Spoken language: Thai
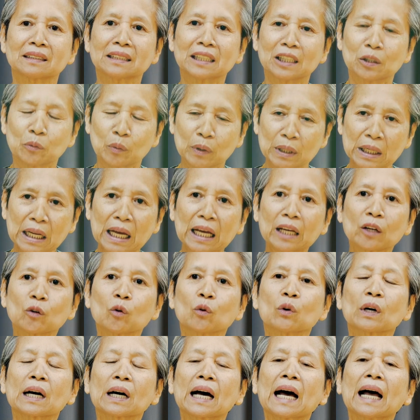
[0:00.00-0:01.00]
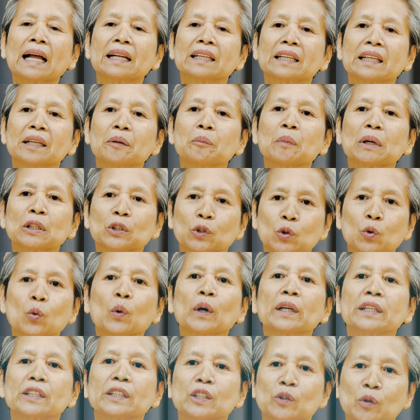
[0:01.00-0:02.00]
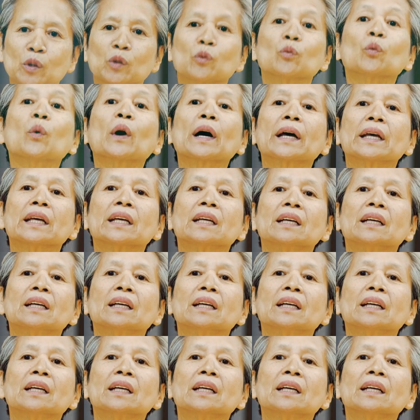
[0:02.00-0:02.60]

ดีว่าได้โครงการนี้มาช่วยชีวิตไว้